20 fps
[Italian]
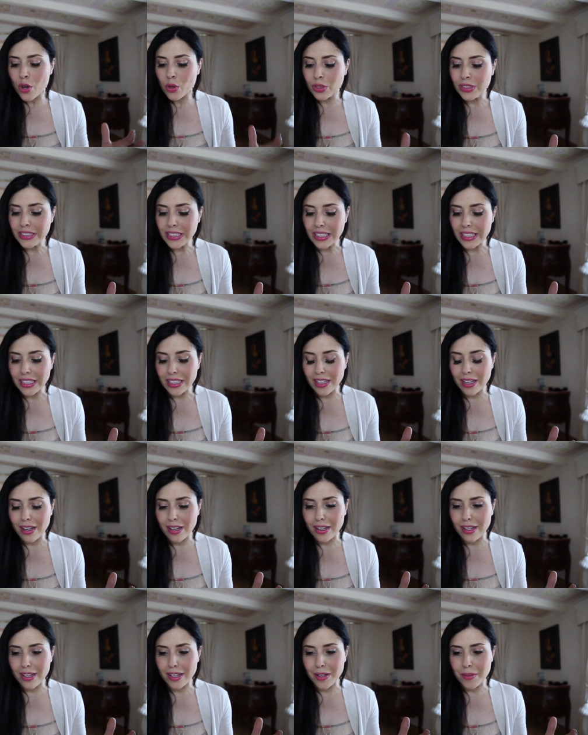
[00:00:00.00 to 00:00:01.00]
quindi
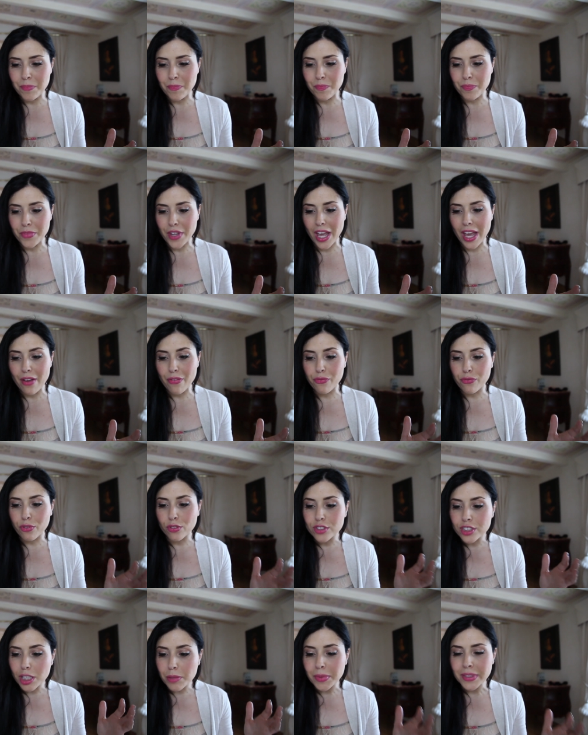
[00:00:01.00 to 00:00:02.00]
ehm, è
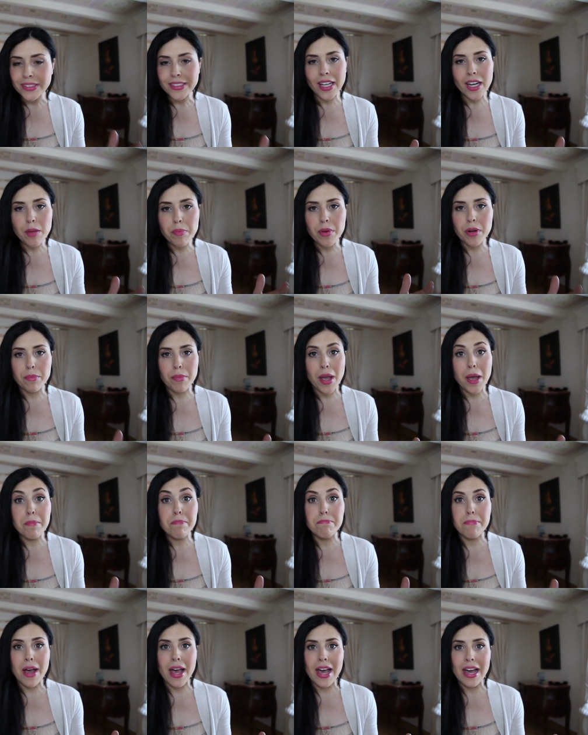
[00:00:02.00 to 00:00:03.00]
fondamentale per me
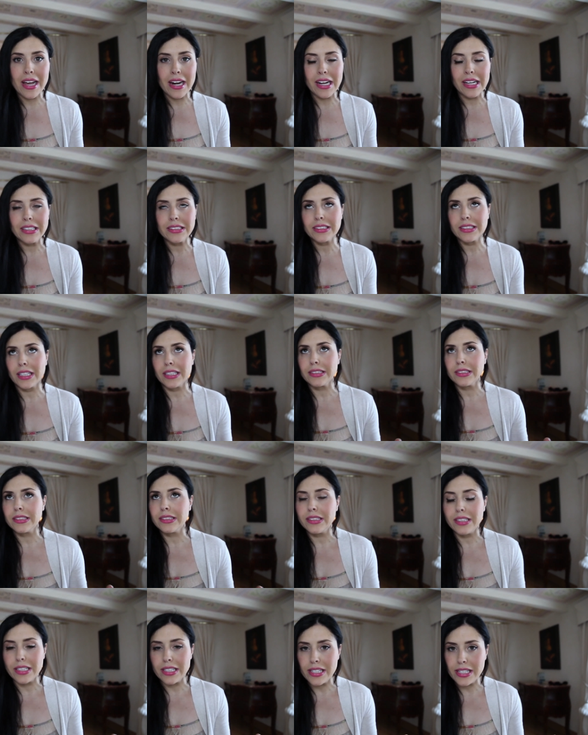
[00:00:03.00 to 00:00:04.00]
bere
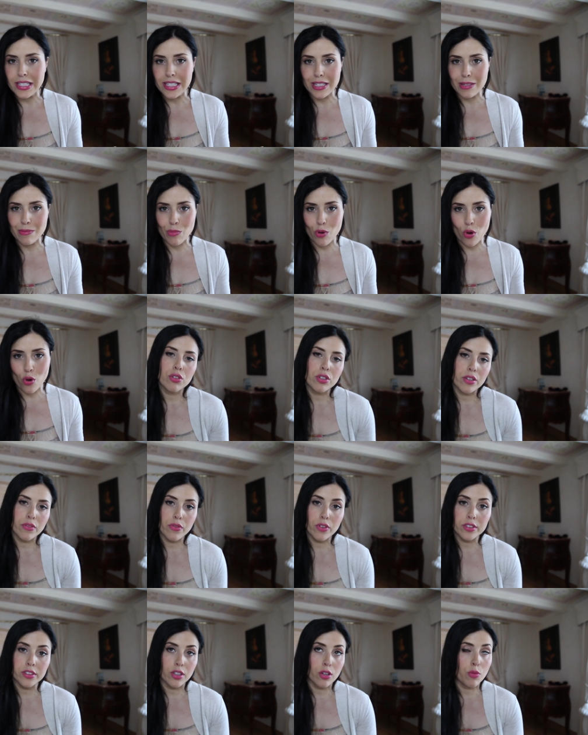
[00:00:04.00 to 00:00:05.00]
tantissimo. Ogni
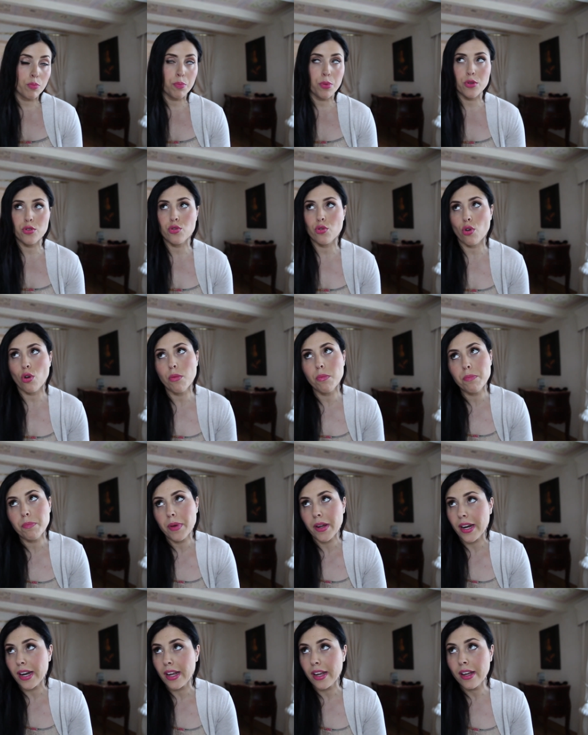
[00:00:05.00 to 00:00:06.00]
volta non posso
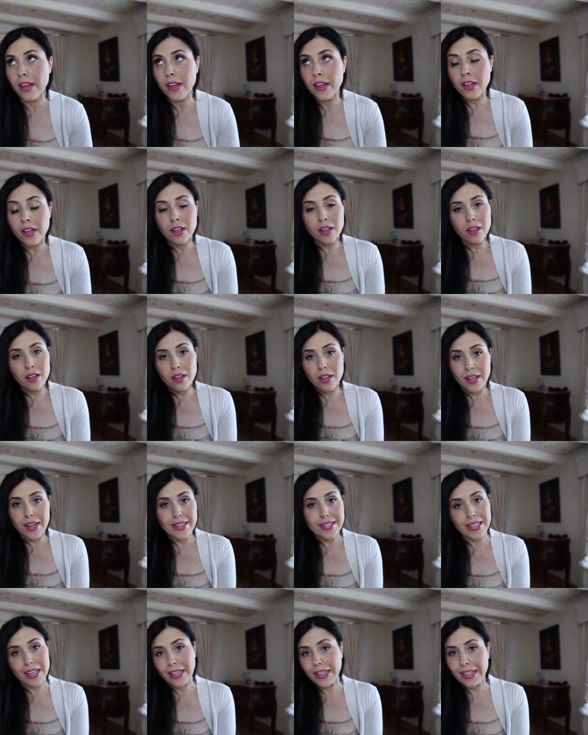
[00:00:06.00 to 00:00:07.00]
rompere
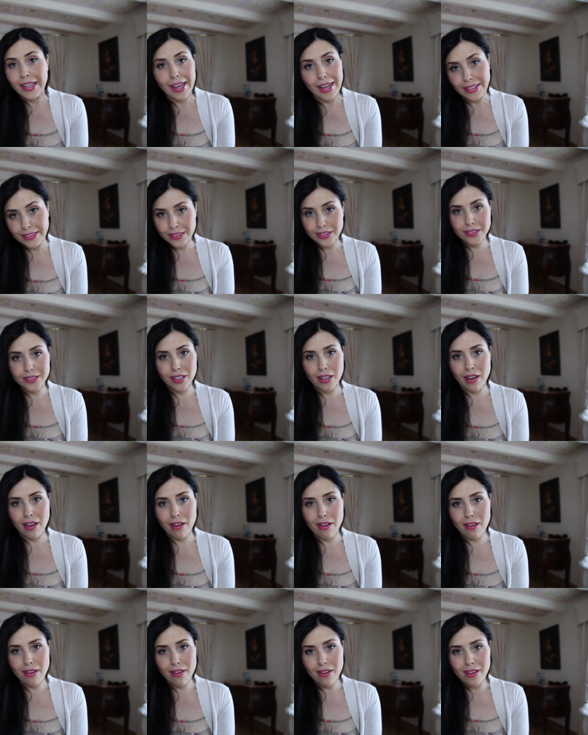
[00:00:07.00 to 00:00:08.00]
le
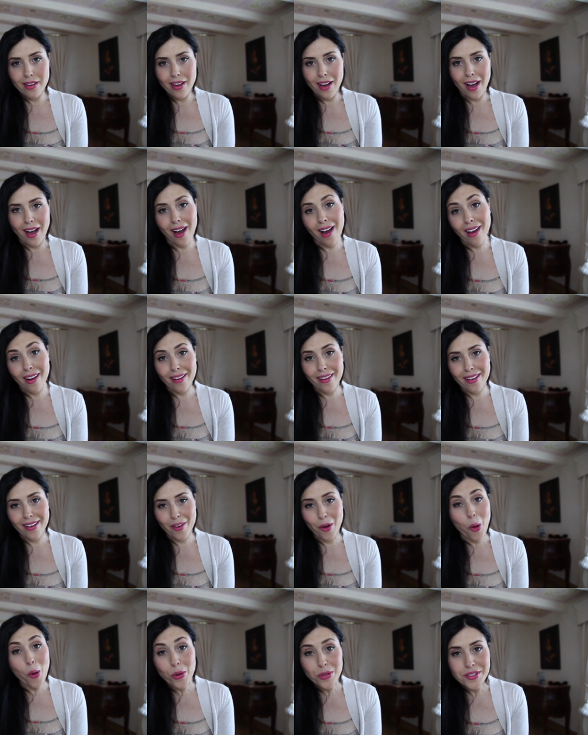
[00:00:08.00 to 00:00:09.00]
sacchette,
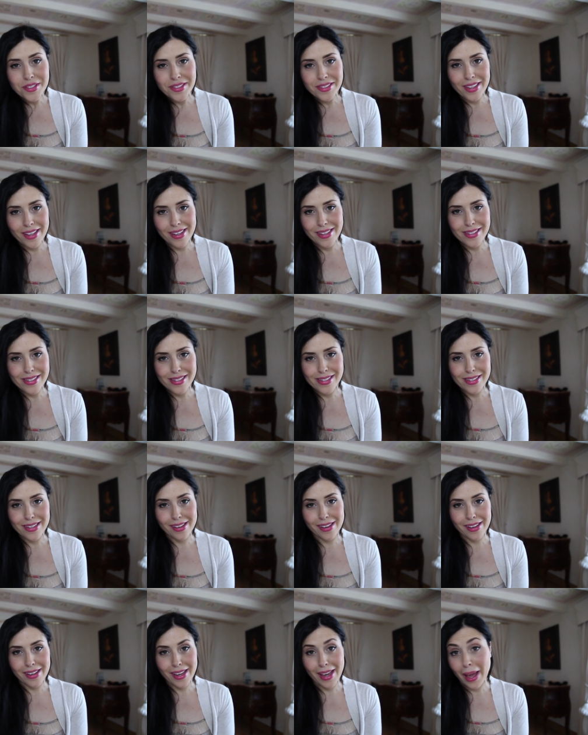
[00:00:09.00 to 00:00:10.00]

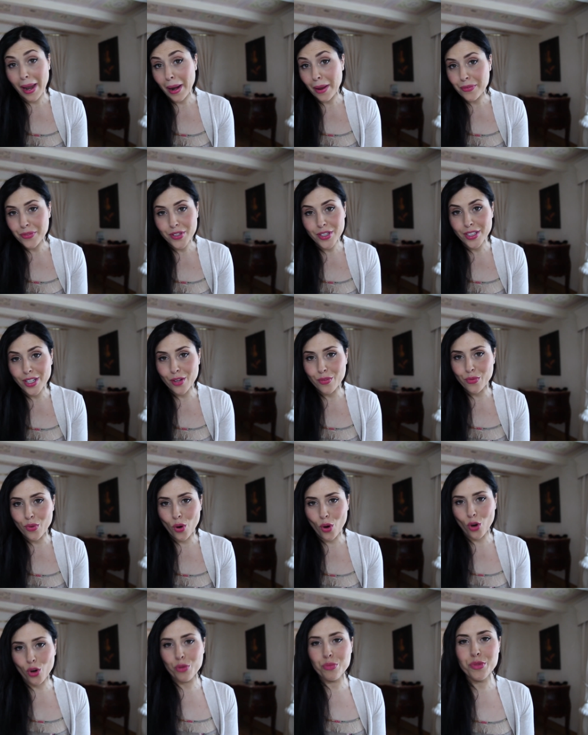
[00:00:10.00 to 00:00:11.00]
all'hostess che alla fine del
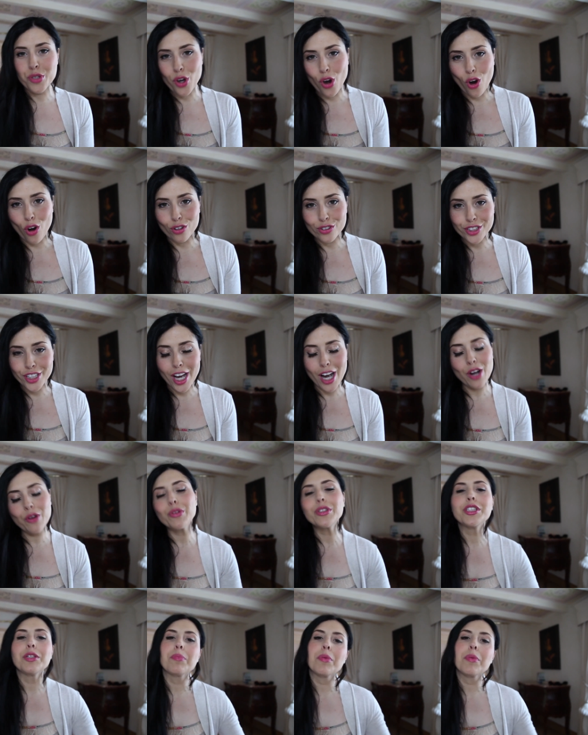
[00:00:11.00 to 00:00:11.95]
volo mi odia, quindi